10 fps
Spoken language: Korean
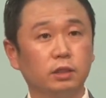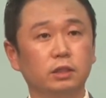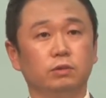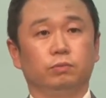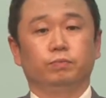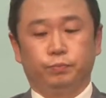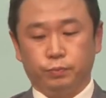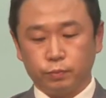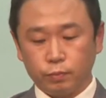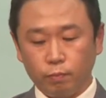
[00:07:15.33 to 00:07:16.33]

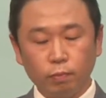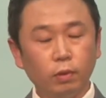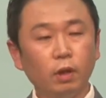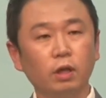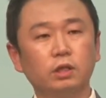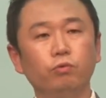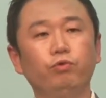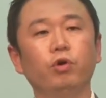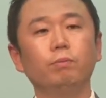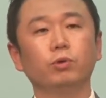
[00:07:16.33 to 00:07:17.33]

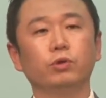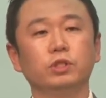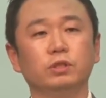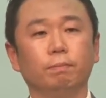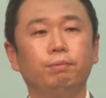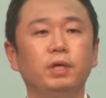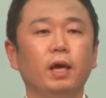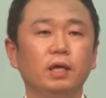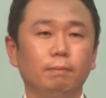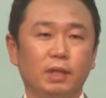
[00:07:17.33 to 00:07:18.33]
큰그 위험 요소는
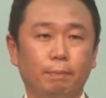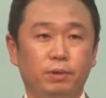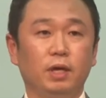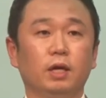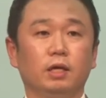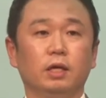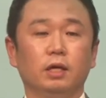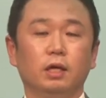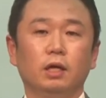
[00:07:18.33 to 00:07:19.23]
비행기입니다. 비행기.